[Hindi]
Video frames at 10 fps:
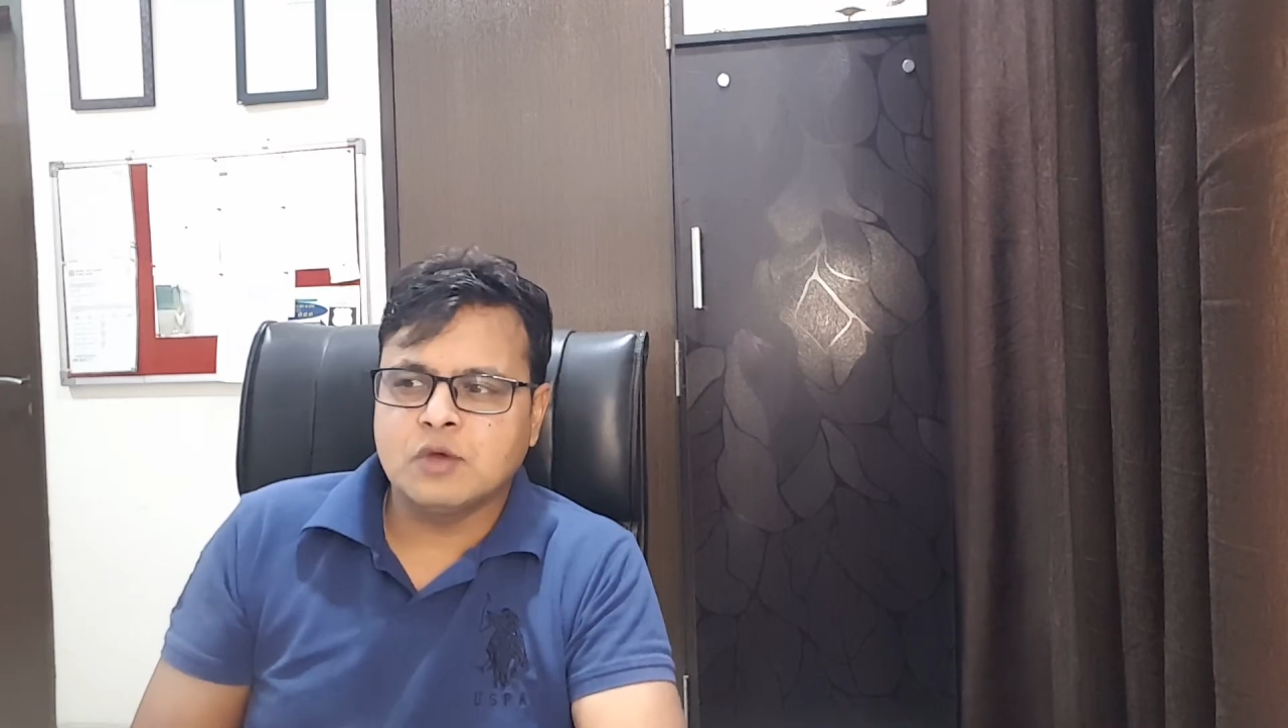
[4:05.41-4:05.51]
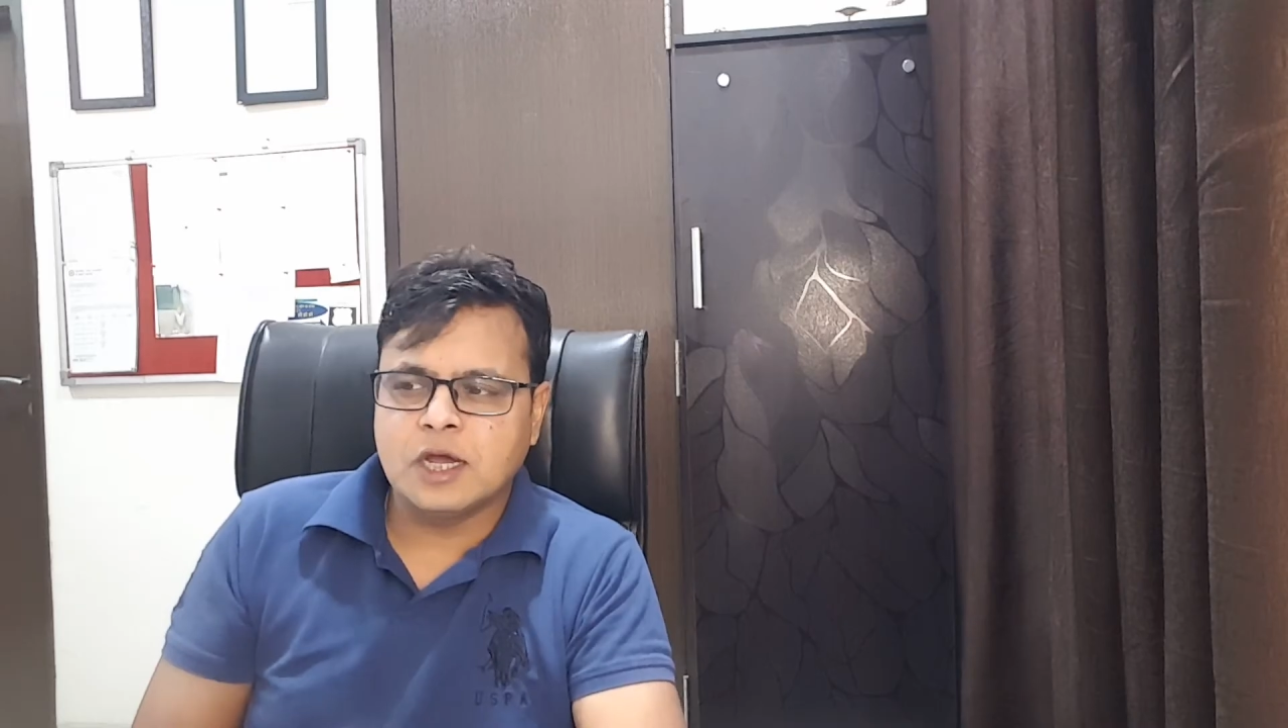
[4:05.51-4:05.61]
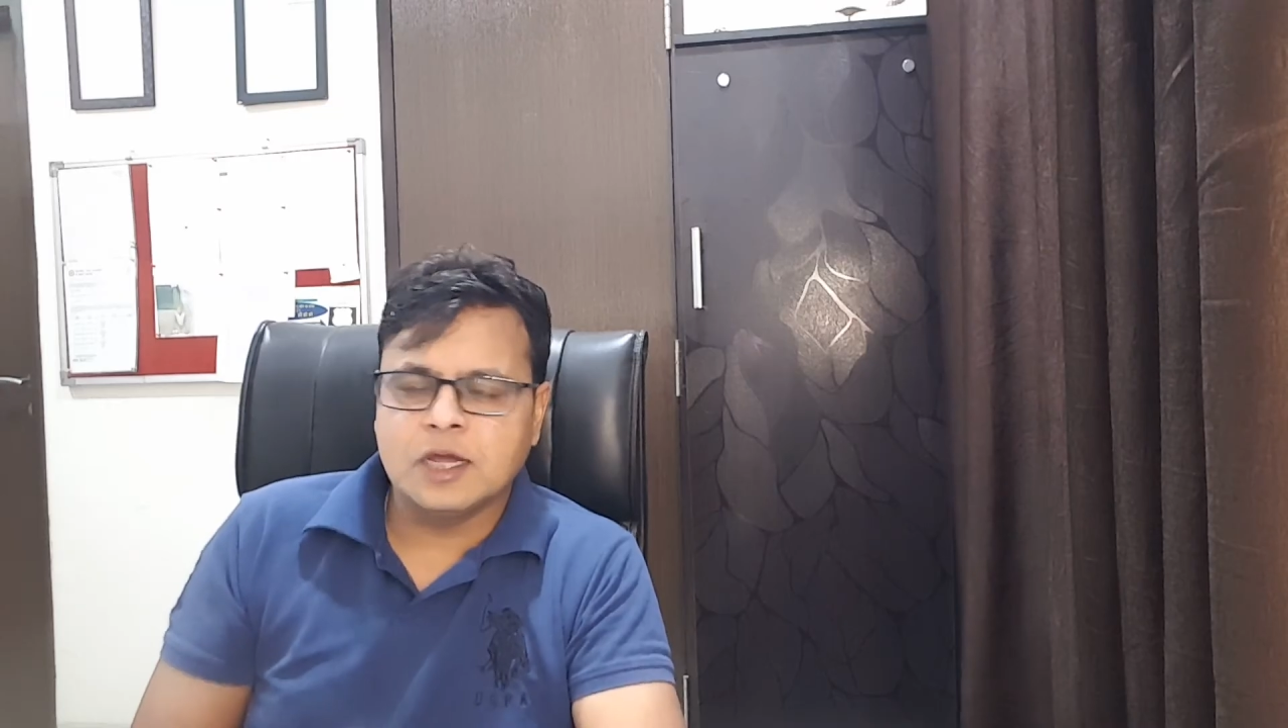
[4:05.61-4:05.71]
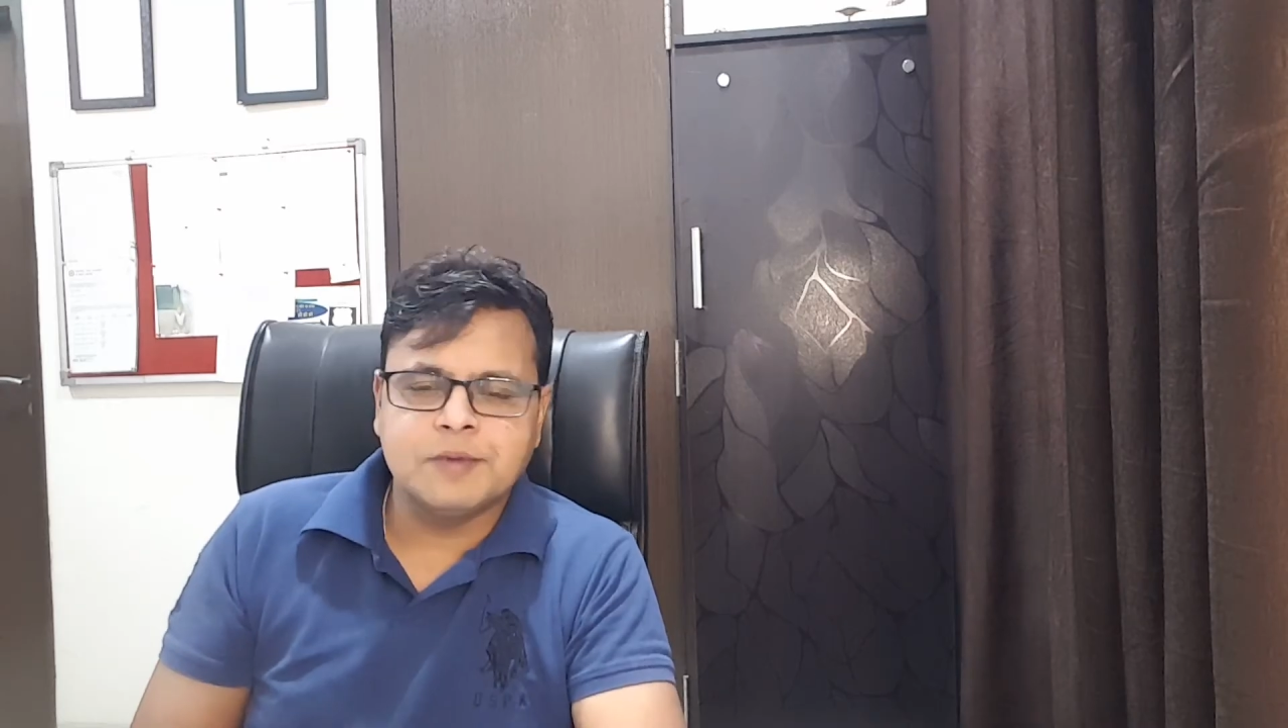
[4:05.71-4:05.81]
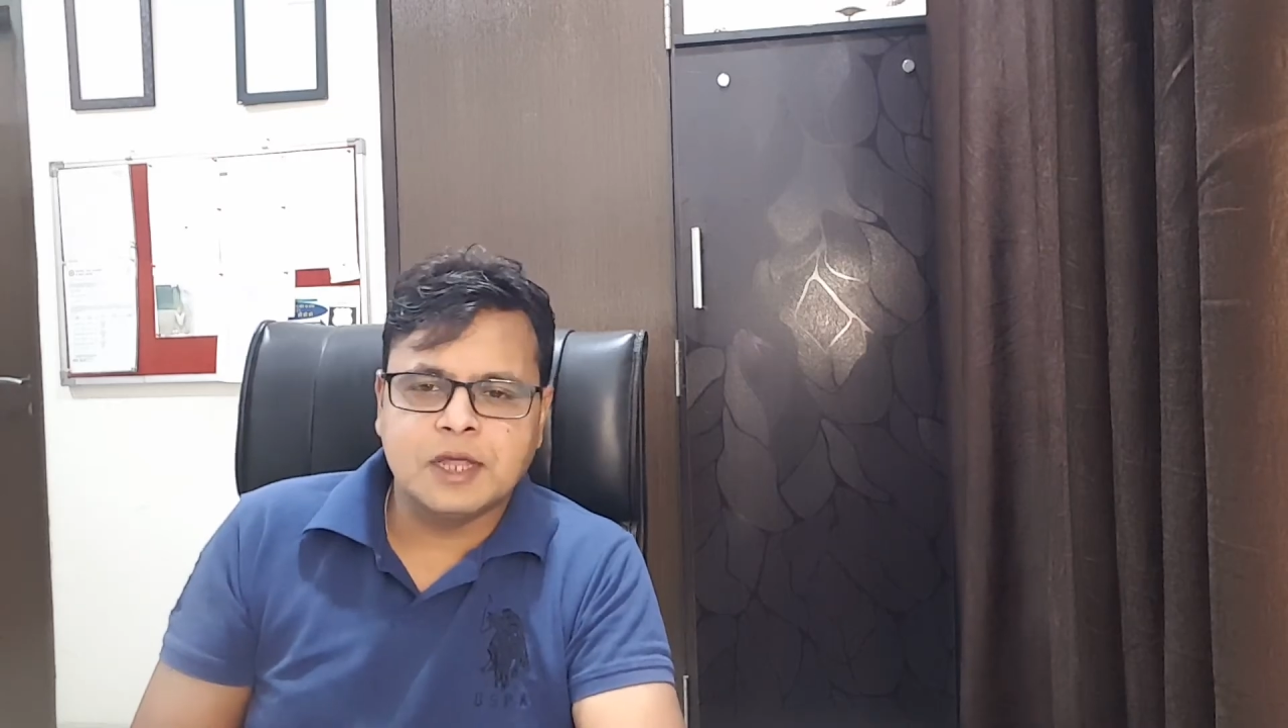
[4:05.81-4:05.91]
को
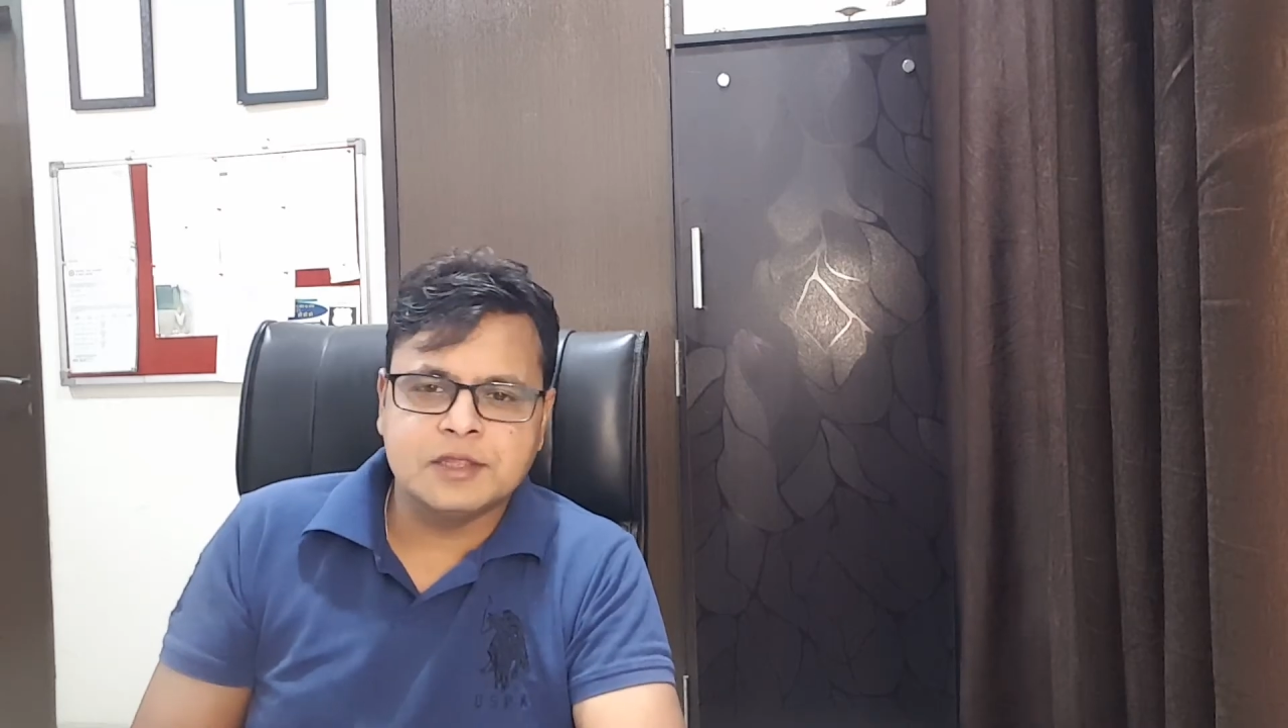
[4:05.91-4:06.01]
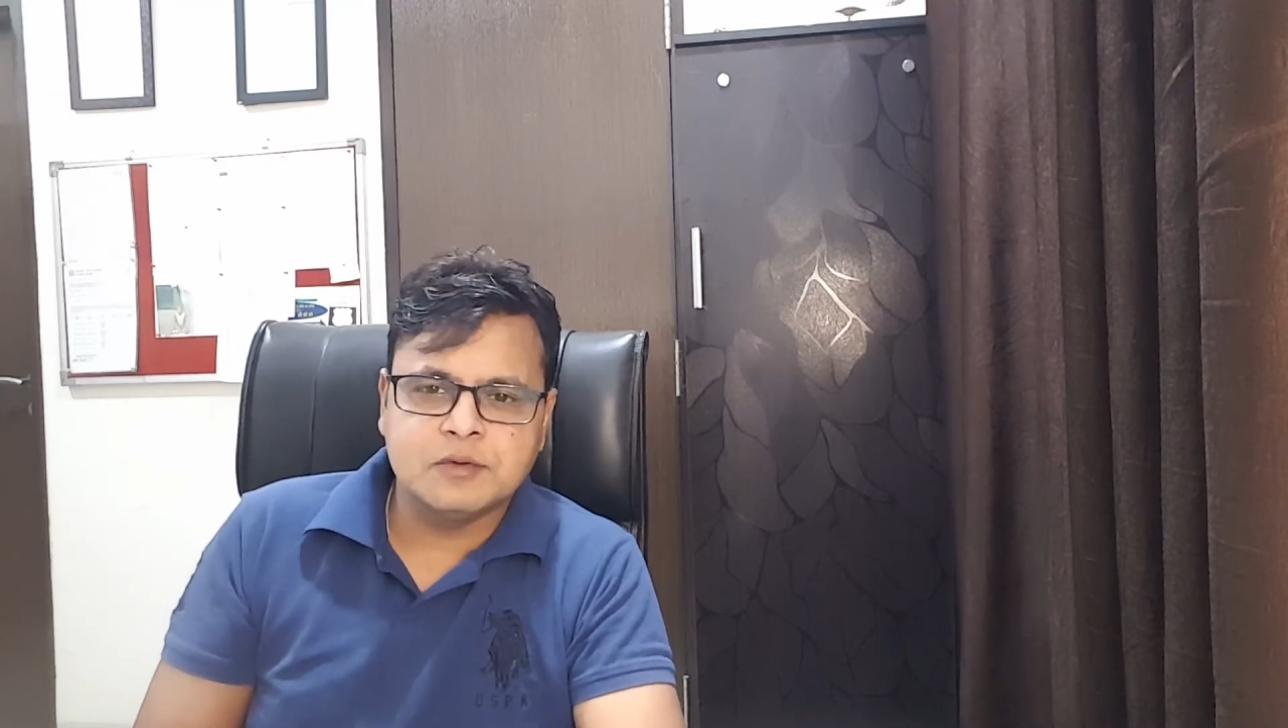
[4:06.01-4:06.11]
आगे बढ़ाता